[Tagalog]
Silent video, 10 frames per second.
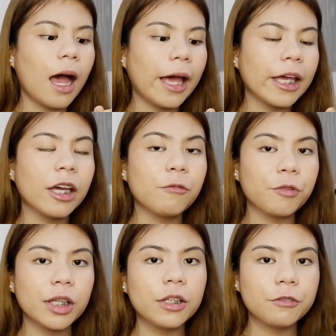I am
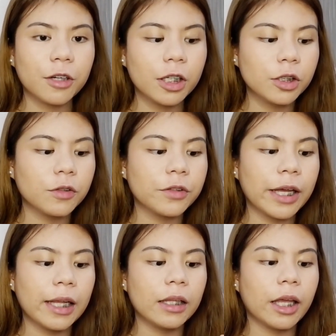really fond of
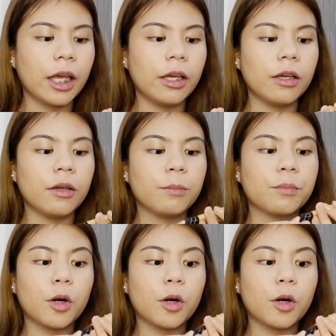the LA